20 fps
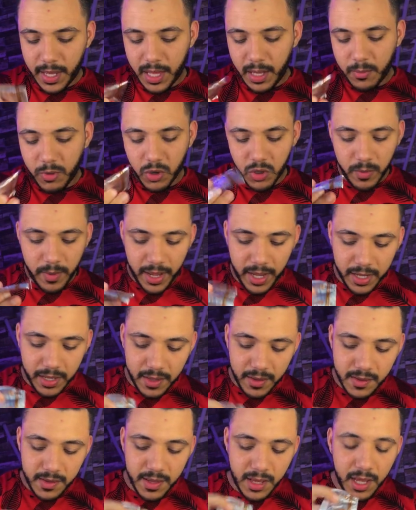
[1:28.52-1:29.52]
جاي برده معاه
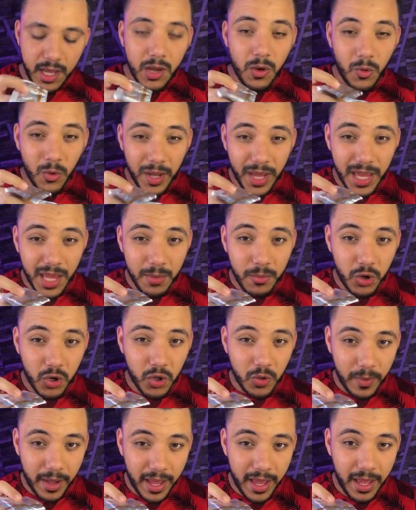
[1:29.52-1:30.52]
الكيس ده وجاي
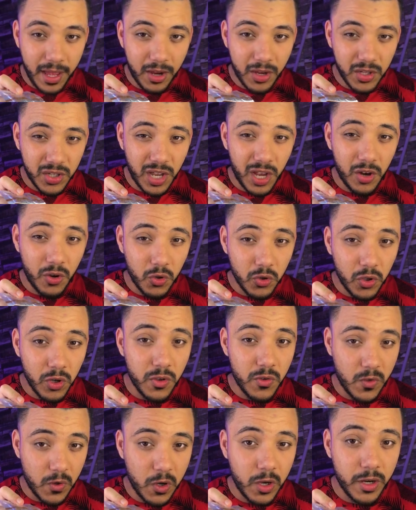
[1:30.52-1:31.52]
برده معاه قطع الخضار
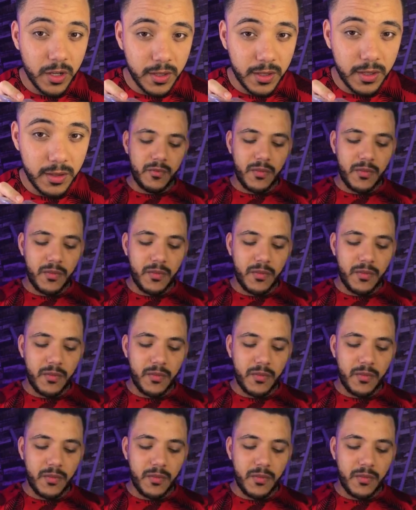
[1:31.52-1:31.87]
الصغيره دي